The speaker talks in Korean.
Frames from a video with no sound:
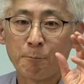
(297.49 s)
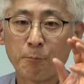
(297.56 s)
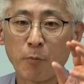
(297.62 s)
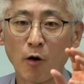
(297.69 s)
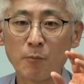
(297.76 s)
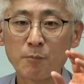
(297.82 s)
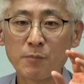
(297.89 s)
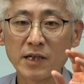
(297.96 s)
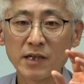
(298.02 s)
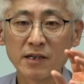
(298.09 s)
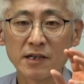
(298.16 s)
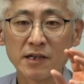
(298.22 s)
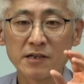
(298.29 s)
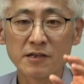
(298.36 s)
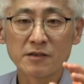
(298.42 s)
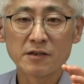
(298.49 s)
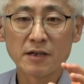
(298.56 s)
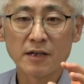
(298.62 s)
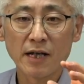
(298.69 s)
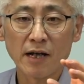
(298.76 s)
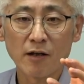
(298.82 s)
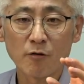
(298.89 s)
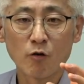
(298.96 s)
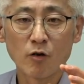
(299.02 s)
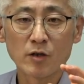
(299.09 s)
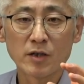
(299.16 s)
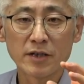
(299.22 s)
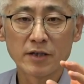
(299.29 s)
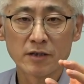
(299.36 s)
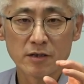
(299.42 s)
법이 그들의
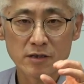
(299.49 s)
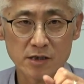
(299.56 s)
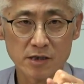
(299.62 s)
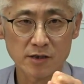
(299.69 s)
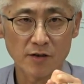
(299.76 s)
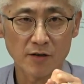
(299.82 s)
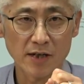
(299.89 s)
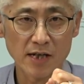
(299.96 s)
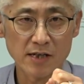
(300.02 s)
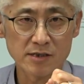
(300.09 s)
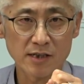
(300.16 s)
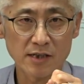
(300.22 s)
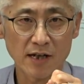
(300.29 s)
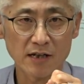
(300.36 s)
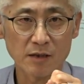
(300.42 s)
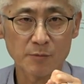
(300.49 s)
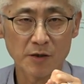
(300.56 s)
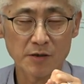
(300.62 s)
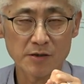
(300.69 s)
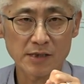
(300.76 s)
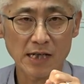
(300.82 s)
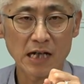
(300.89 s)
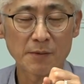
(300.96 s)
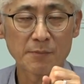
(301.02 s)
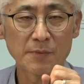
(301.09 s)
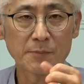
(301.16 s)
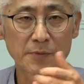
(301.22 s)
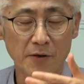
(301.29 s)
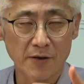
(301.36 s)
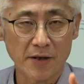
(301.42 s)
권리를 지켜내지 않으면 삶이
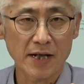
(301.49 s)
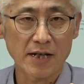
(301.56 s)
벼랑인